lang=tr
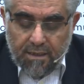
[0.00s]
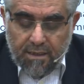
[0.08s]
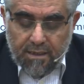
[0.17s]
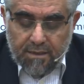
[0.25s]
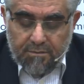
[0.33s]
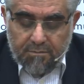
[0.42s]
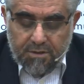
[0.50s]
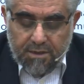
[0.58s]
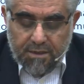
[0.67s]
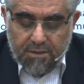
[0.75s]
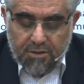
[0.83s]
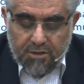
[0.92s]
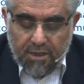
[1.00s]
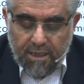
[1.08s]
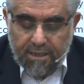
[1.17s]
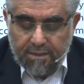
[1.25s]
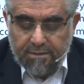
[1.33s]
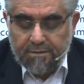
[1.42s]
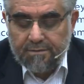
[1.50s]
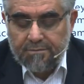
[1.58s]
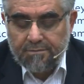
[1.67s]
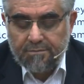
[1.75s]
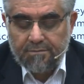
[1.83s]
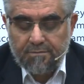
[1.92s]
67. ayet.
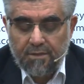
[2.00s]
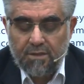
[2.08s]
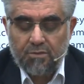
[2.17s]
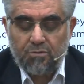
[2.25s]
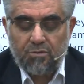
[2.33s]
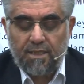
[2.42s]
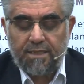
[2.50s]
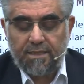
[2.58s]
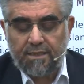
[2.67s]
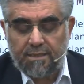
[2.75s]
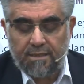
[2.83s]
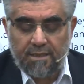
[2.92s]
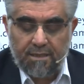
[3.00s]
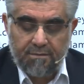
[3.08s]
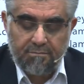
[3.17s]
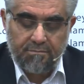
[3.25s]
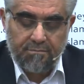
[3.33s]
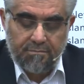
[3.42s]
Bakın şuraya dikkat edelim.